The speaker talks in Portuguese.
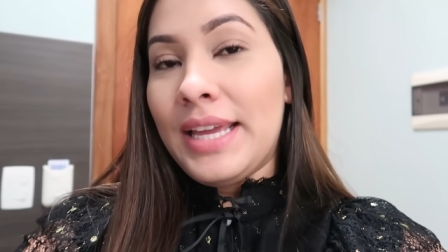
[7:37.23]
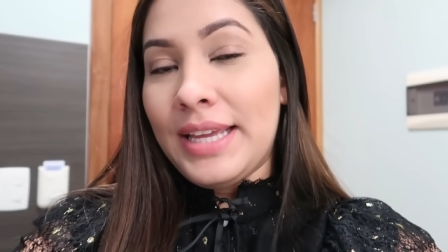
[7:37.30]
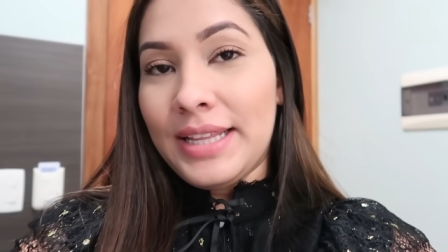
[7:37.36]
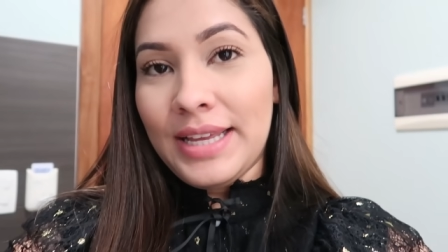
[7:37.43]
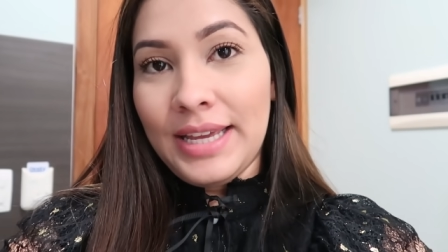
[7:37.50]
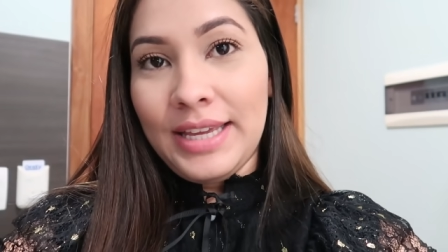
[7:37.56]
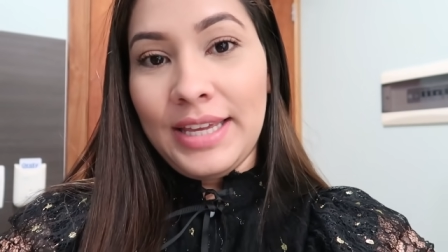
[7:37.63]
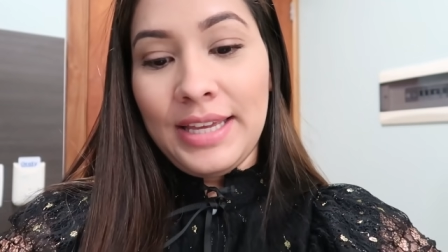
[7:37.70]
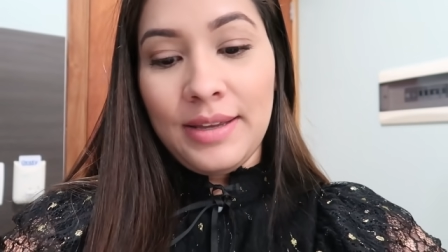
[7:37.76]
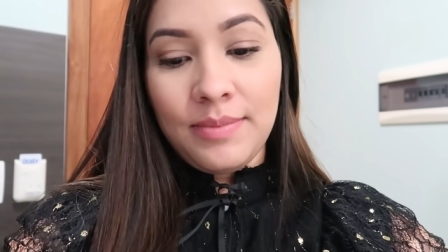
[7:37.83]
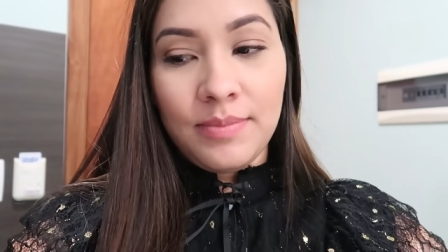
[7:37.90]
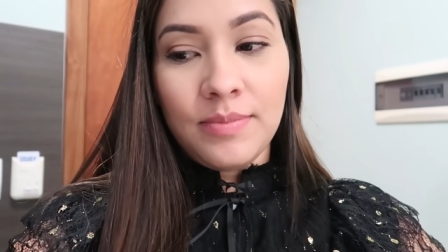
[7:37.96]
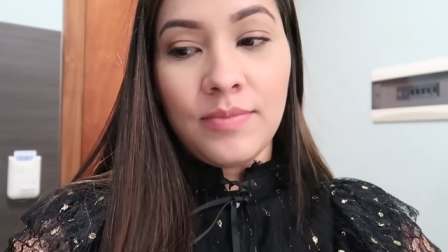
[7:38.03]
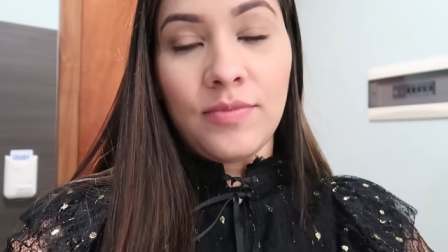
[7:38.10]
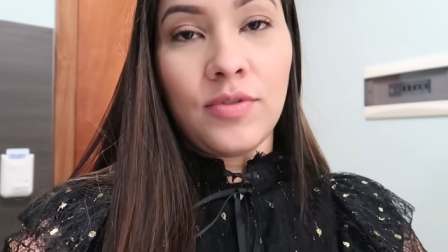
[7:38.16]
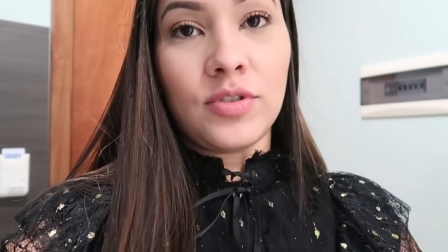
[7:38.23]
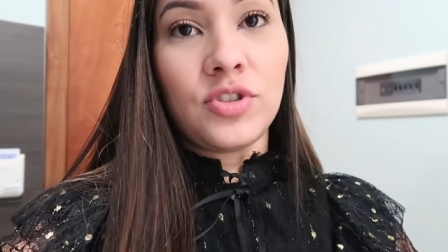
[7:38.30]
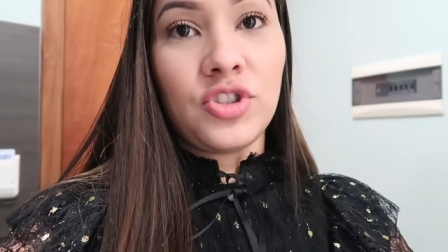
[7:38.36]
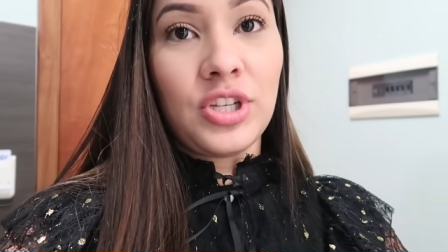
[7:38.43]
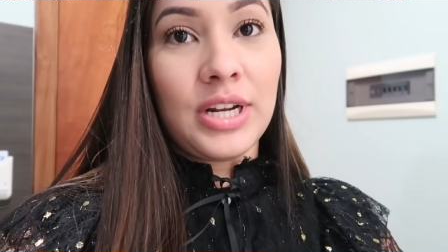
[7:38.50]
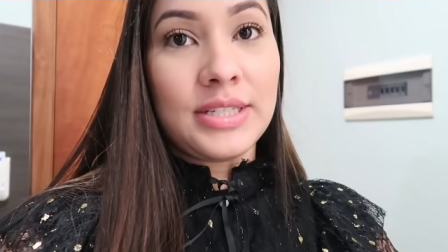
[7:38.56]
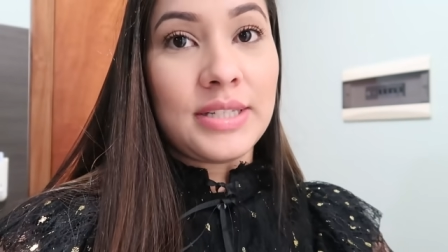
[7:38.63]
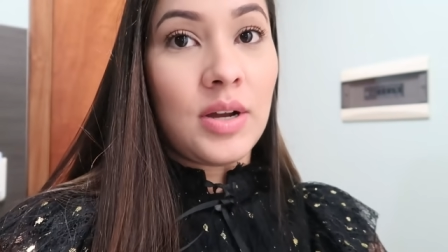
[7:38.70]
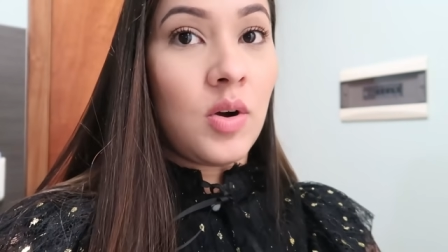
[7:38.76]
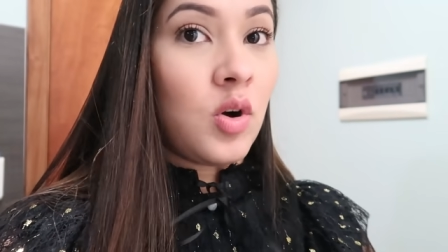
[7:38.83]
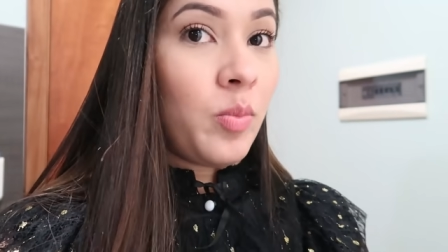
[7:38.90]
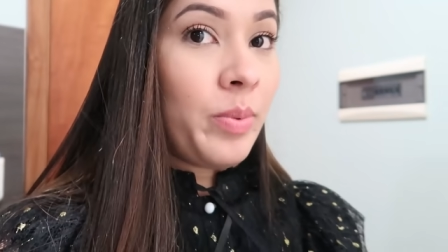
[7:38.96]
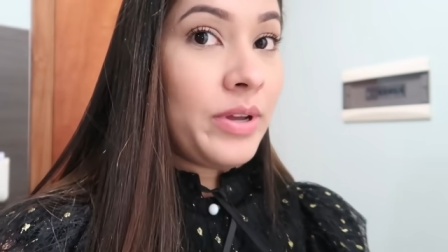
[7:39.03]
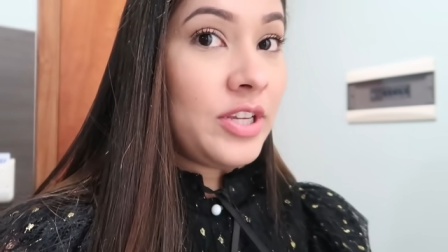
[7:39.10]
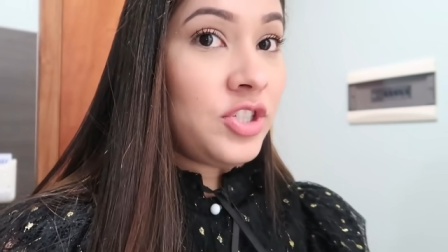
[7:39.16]
E daí, vou tirar essa
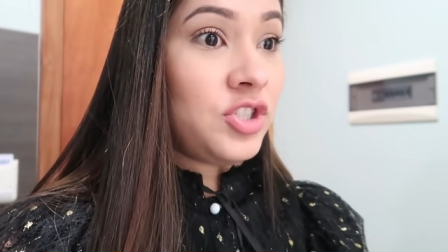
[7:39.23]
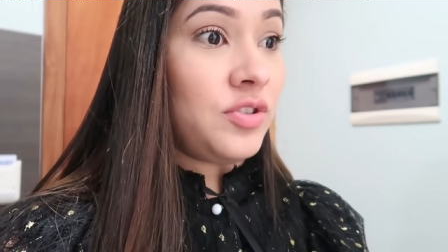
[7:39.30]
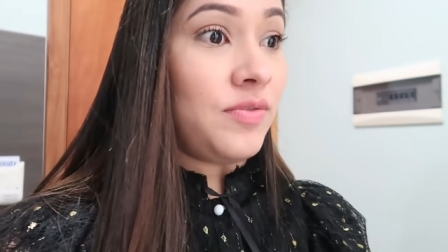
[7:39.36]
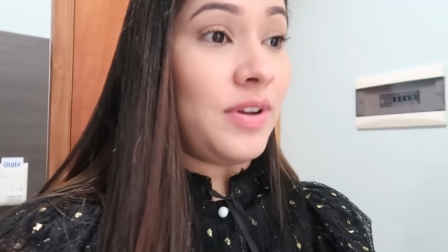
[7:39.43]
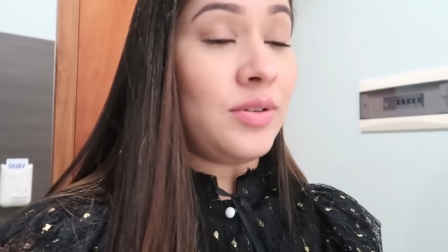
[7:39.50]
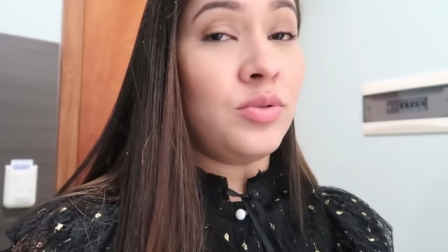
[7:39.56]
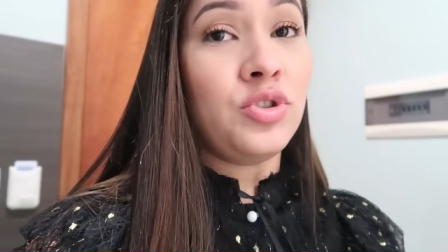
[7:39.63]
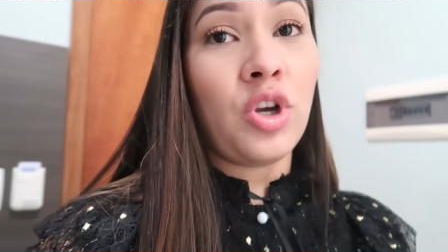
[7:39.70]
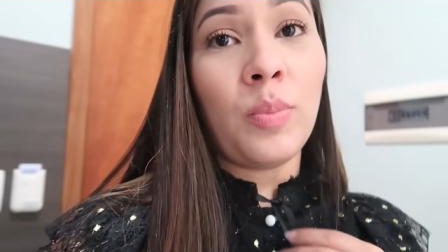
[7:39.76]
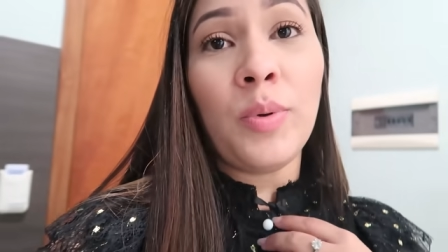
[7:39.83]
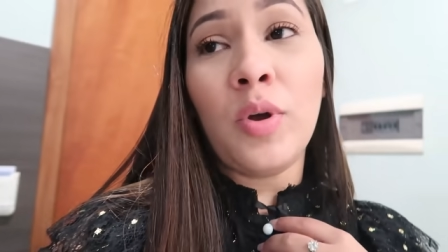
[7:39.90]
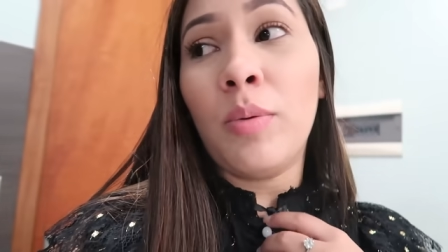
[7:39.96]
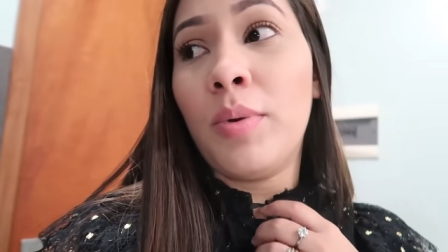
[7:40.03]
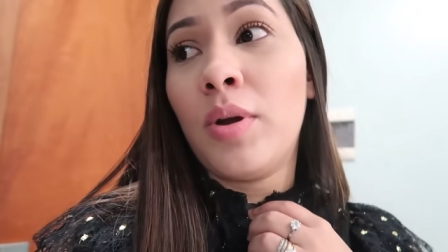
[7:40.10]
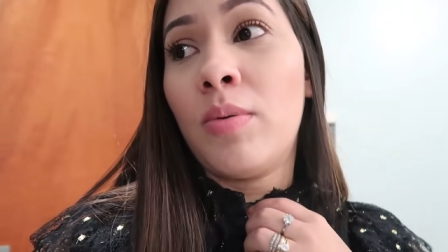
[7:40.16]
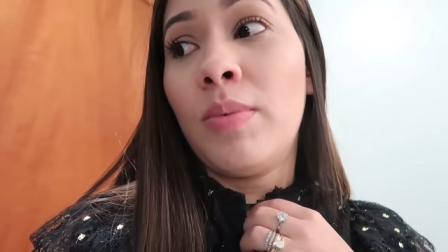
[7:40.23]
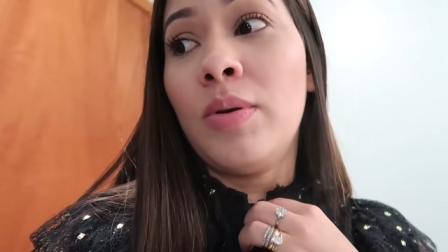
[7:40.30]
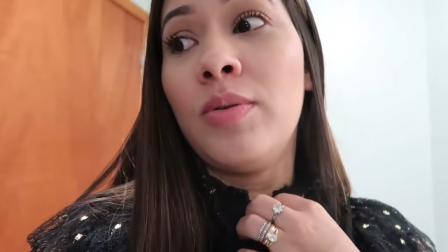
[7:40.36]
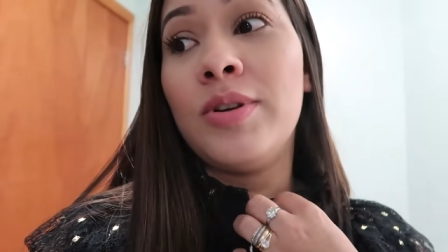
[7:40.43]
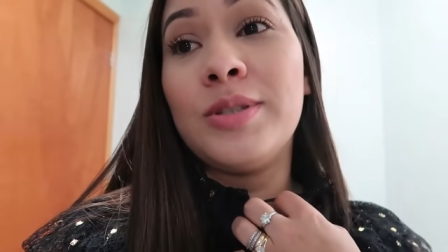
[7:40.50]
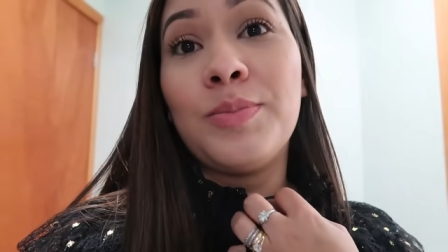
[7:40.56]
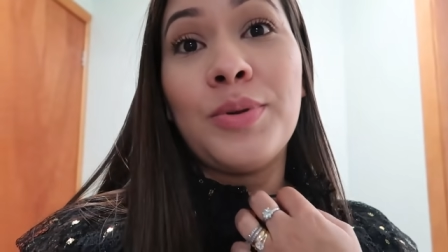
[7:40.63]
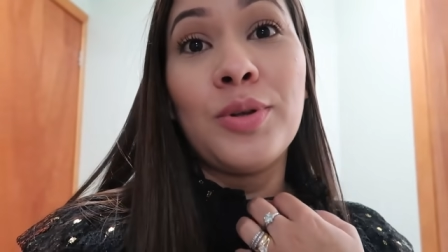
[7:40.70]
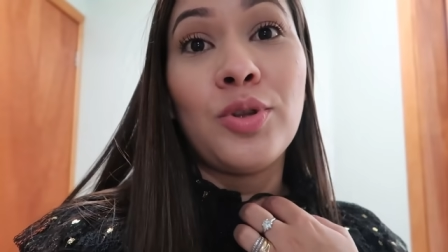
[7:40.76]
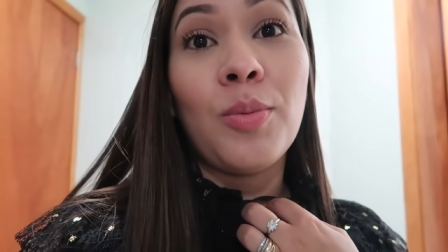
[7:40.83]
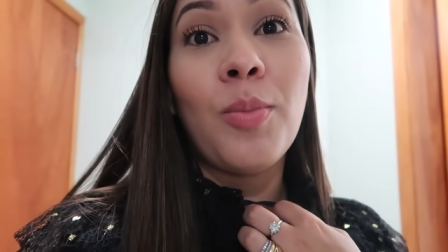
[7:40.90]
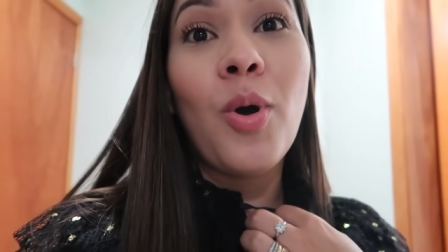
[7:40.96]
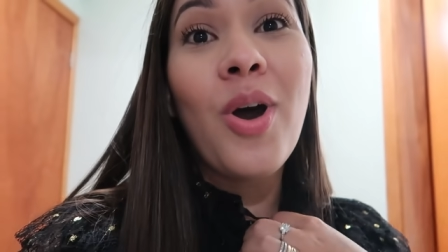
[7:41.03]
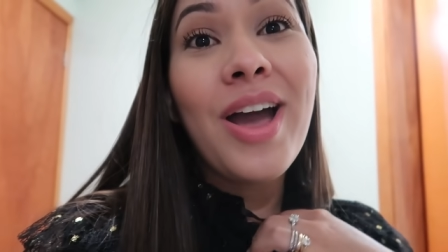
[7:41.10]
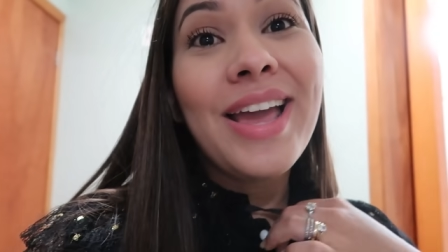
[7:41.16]
roupa e a gente vai no shopping comer alguma coisa, porque eu
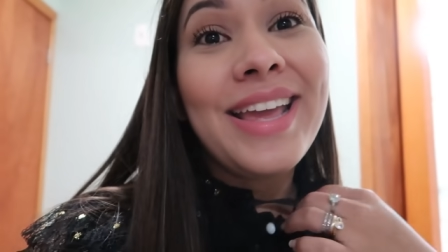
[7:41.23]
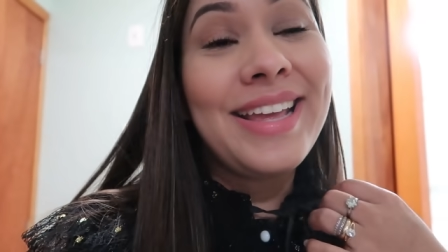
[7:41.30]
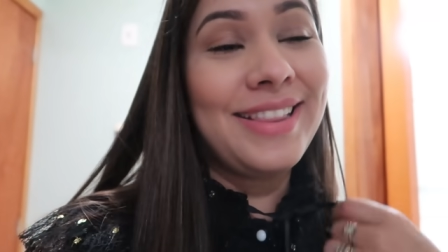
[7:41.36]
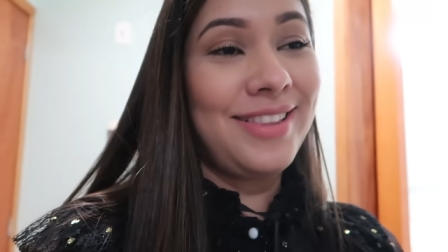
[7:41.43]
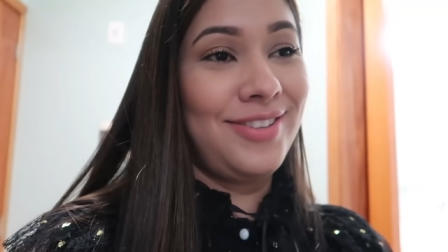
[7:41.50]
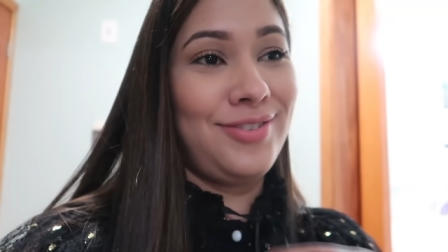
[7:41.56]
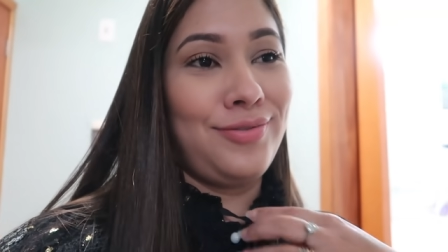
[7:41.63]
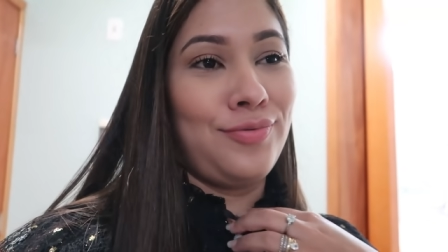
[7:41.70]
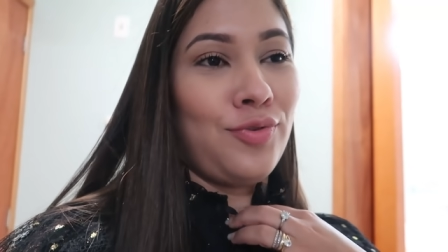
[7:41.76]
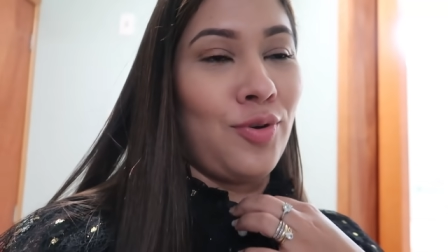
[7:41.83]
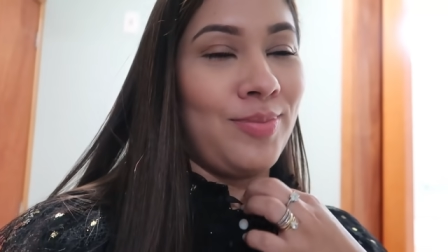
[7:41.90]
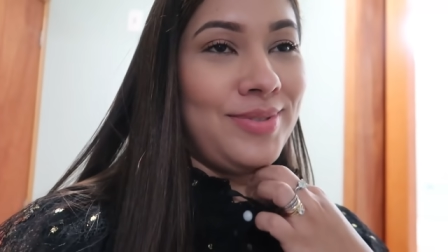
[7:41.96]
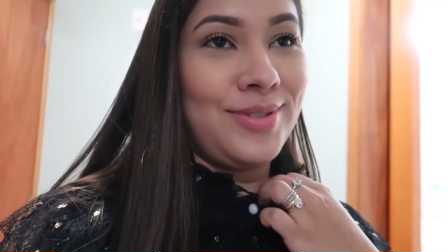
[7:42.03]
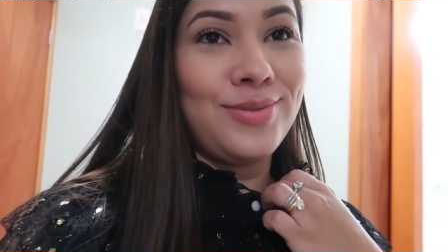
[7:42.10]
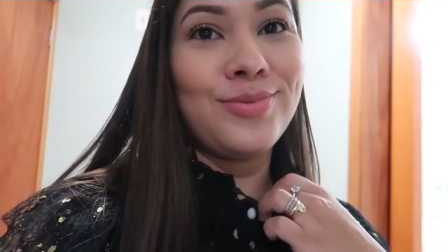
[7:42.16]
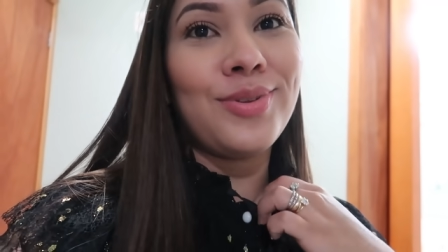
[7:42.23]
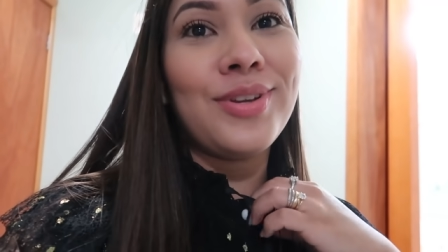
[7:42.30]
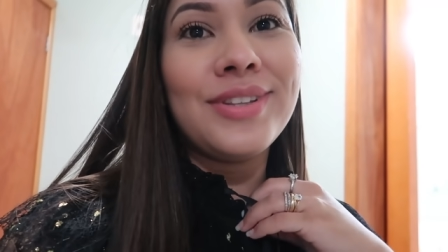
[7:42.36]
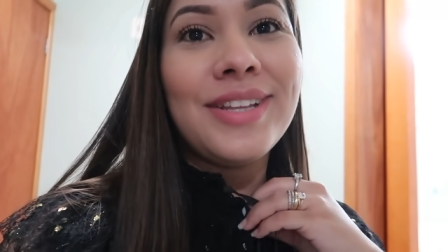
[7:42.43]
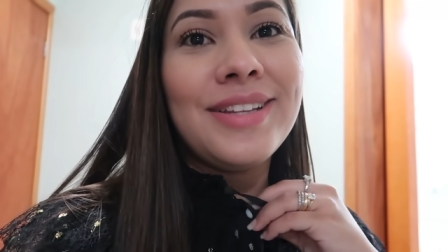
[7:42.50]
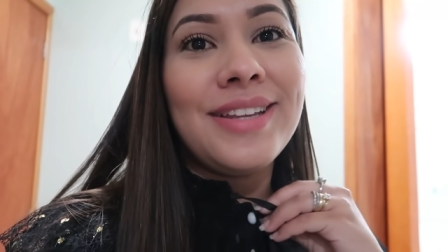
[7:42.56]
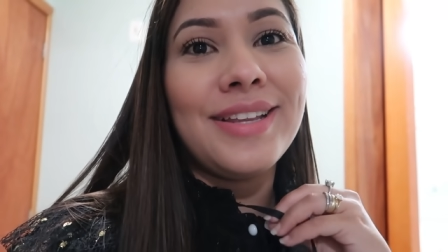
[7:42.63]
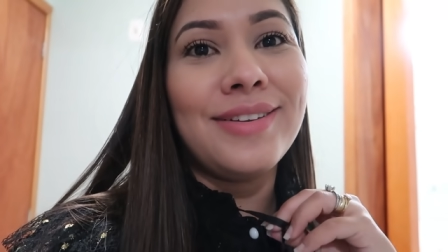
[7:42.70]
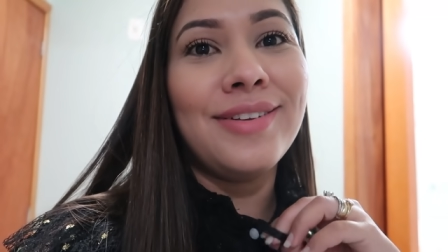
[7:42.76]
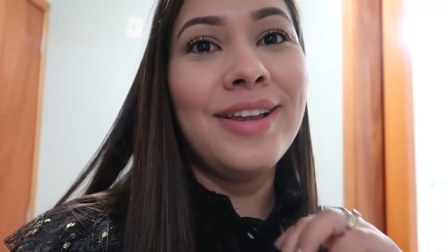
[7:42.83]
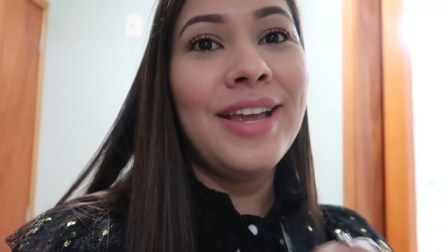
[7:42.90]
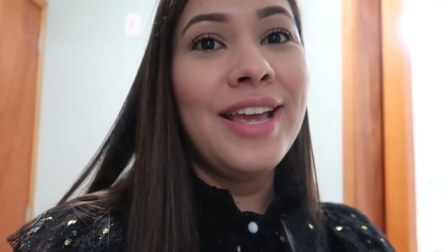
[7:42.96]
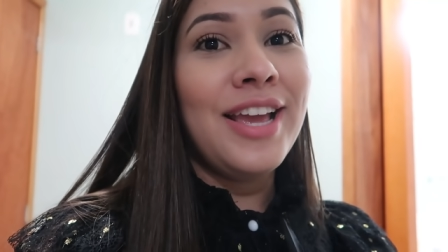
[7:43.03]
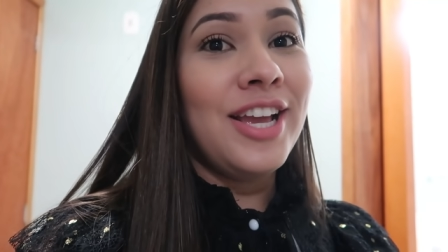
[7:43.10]
tô morrida de fome, vocês não estão entendendo.